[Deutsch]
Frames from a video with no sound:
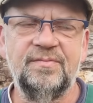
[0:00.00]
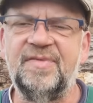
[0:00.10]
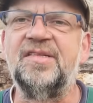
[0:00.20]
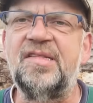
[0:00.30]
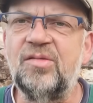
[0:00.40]

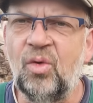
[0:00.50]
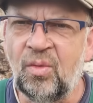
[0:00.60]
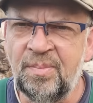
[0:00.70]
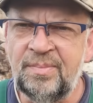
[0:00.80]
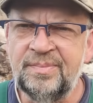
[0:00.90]
Wer sitzt
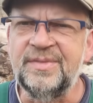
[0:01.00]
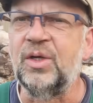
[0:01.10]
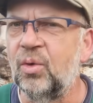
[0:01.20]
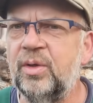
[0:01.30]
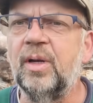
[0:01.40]
oben? Die
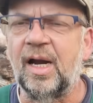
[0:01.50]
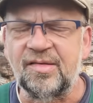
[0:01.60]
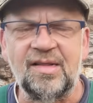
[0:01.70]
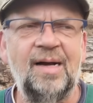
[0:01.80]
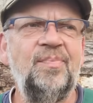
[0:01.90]
Grünen,
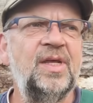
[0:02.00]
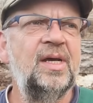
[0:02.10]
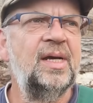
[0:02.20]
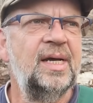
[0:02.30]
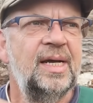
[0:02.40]
alles klar
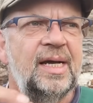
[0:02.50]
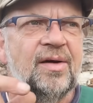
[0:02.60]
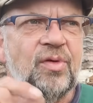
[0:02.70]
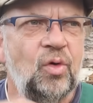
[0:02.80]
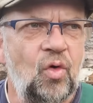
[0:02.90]

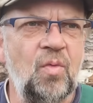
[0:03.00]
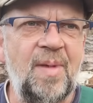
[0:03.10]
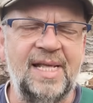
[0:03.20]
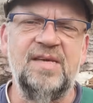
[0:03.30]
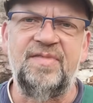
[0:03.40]
von oben
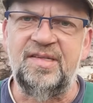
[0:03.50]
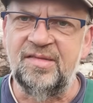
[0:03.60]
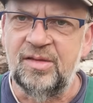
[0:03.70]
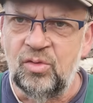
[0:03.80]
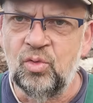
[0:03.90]

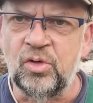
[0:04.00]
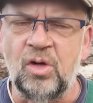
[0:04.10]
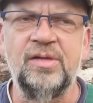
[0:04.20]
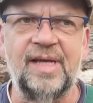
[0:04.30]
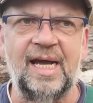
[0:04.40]
angewiesen, nur
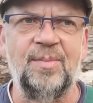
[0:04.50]
noch drei